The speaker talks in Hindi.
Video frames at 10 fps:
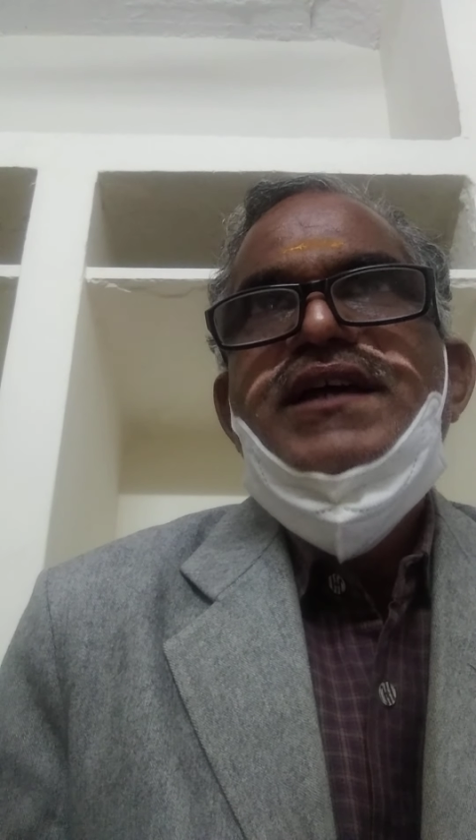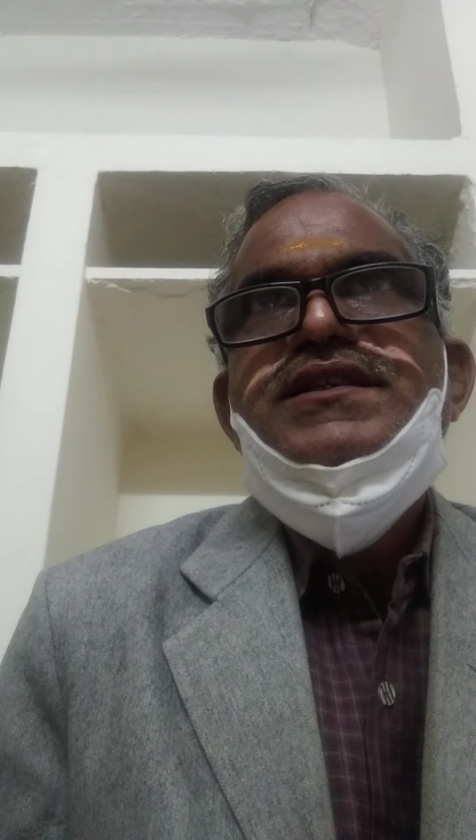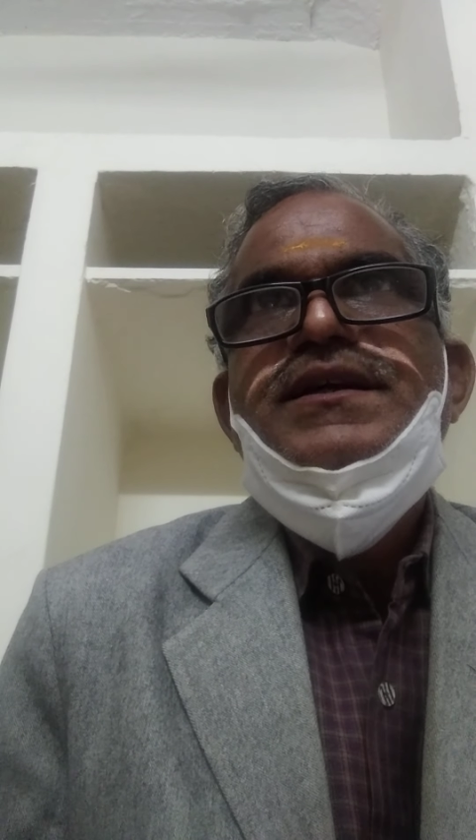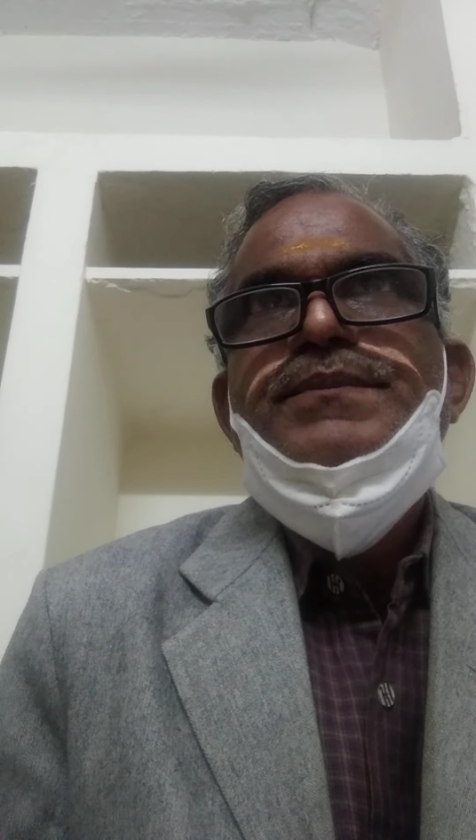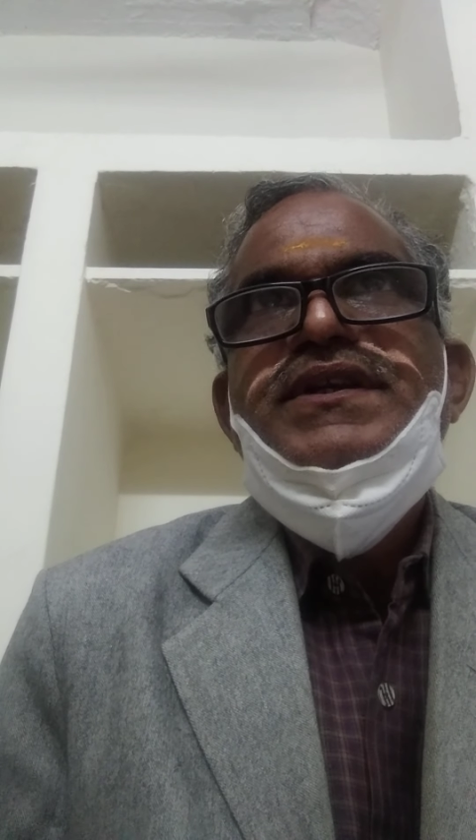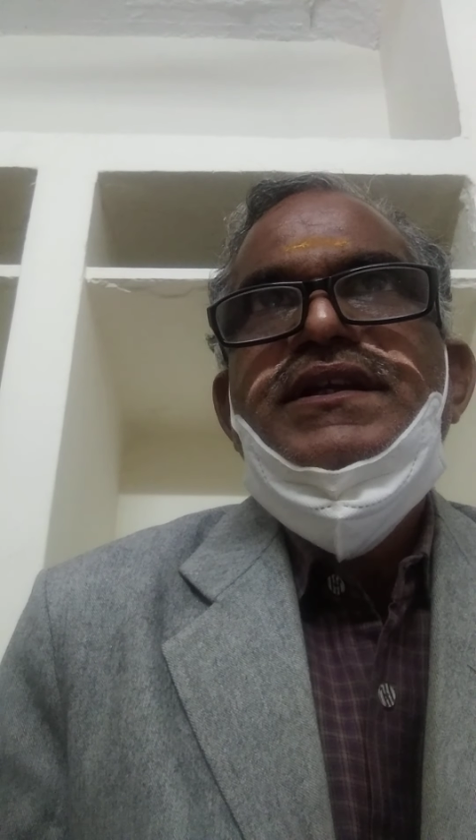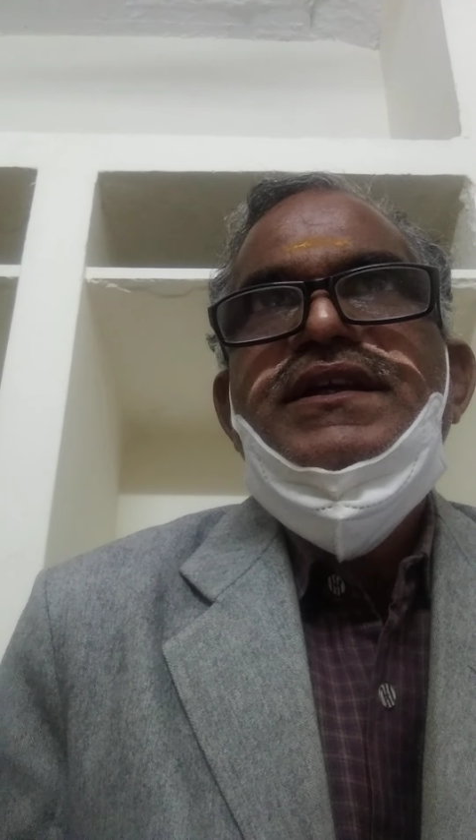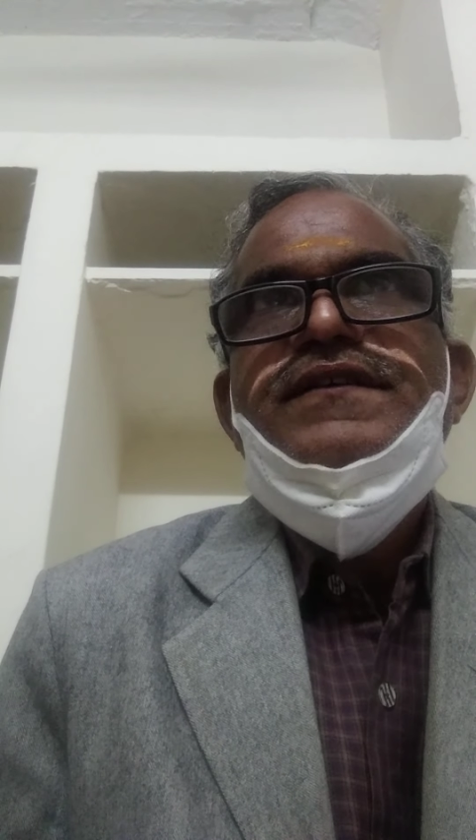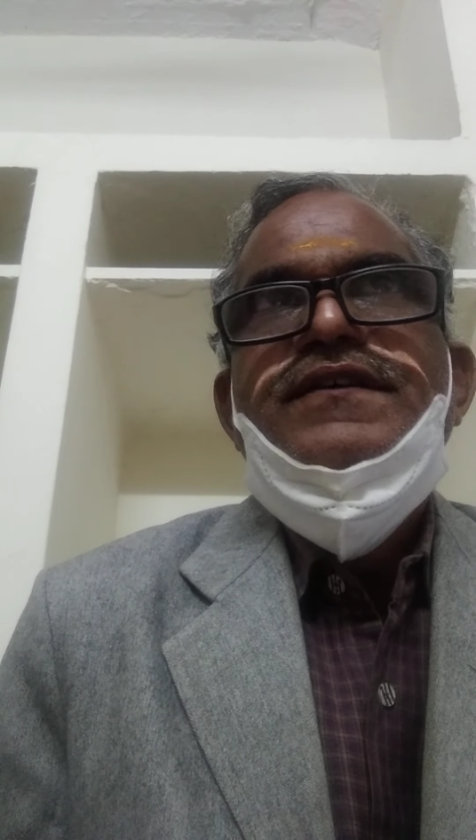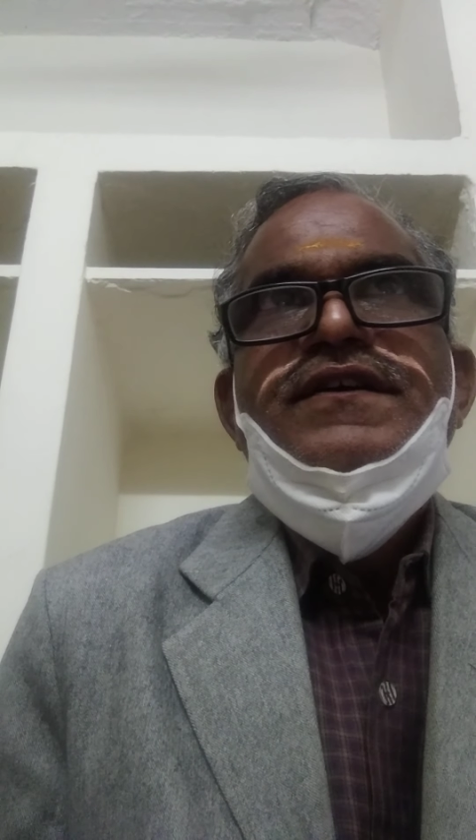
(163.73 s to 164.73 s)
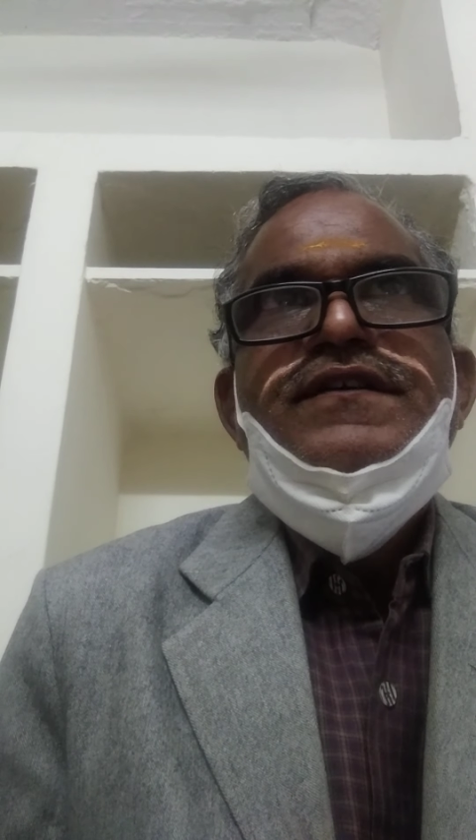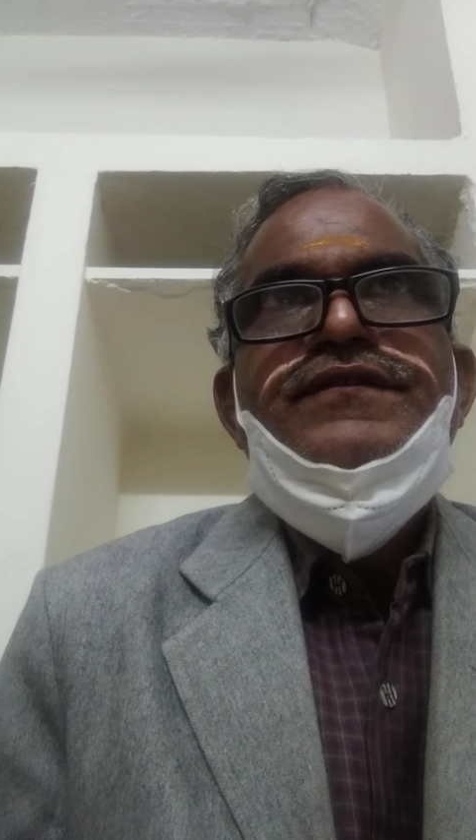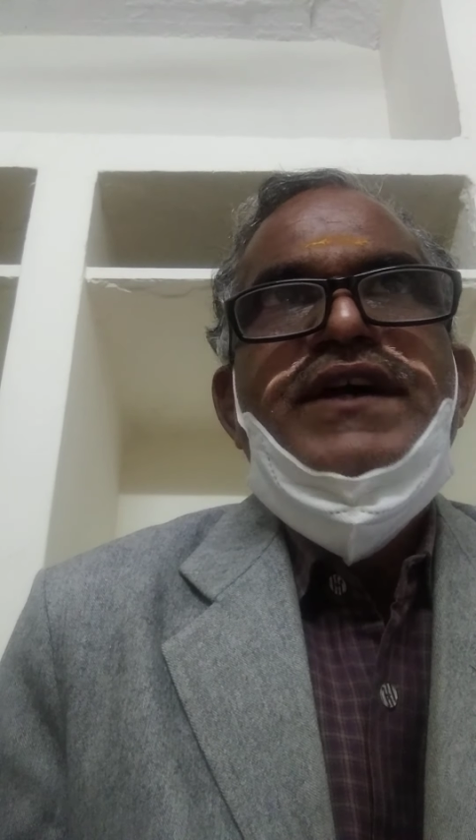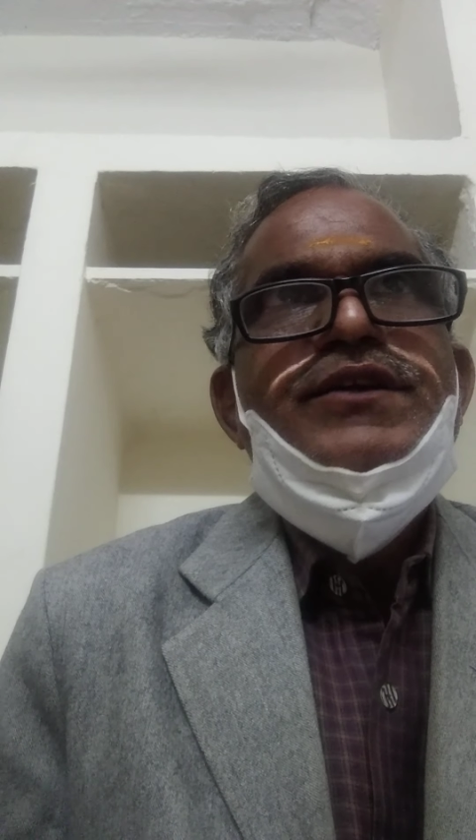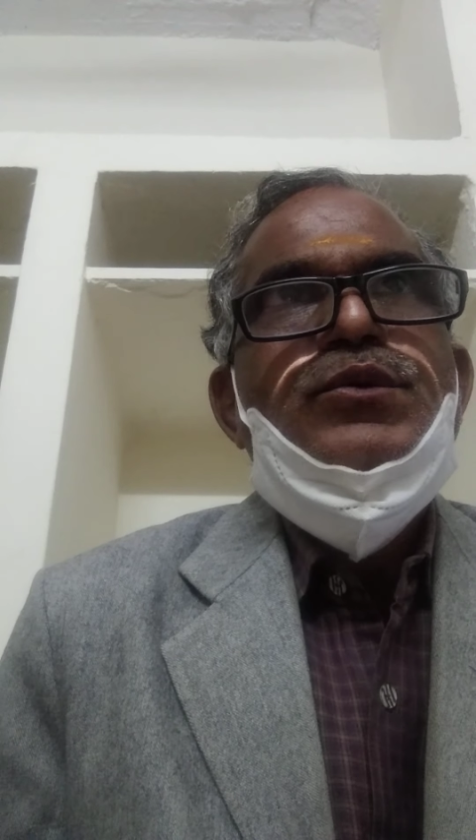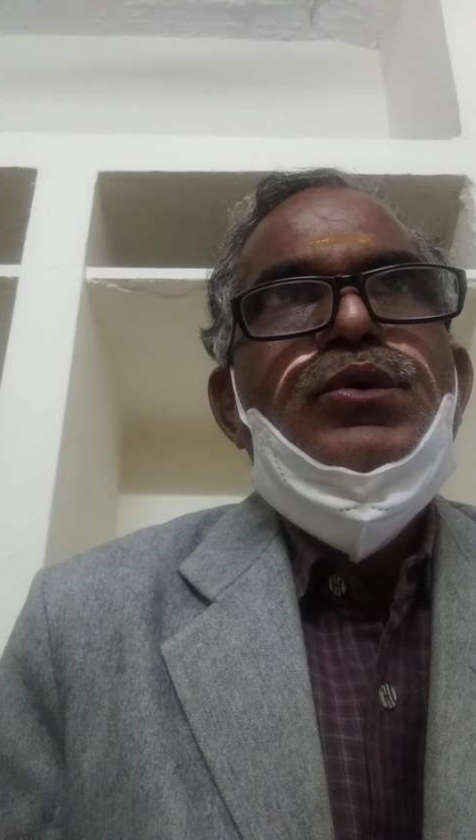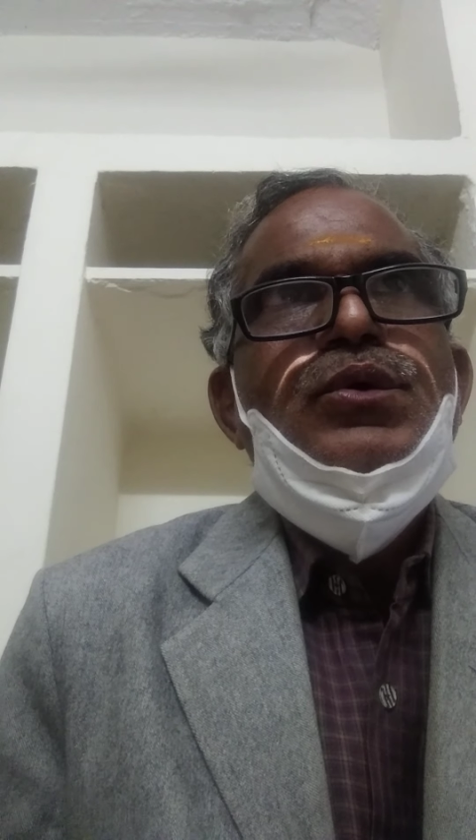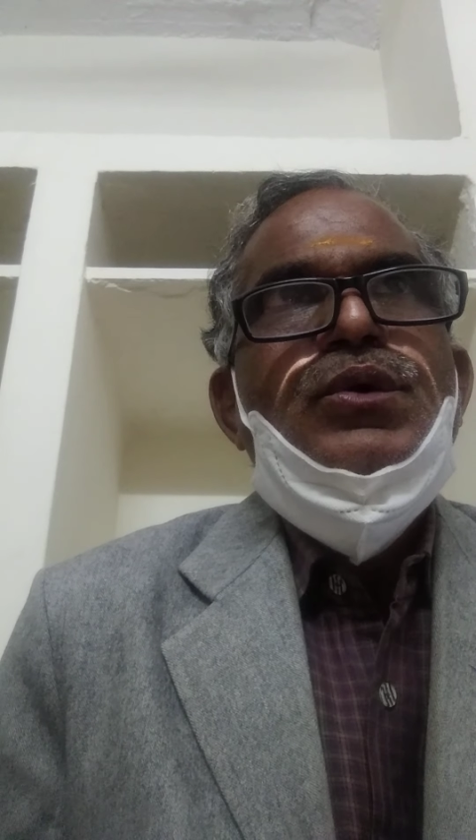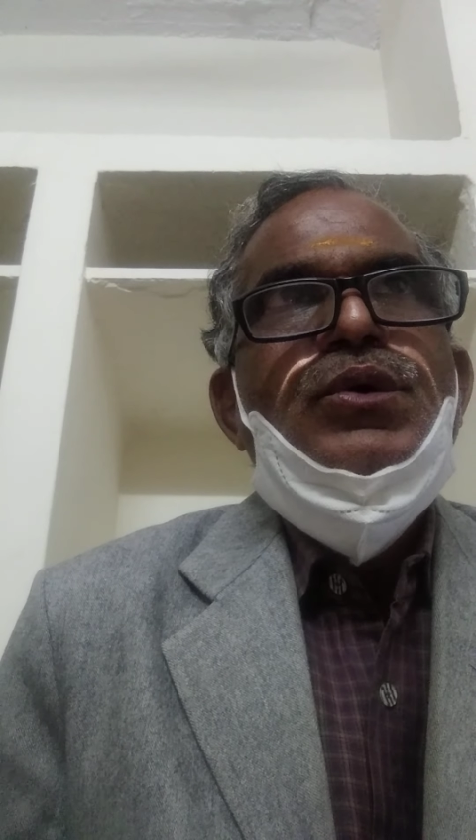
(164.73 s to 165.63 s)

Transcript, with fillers: एक्स कंपनी ने वाई को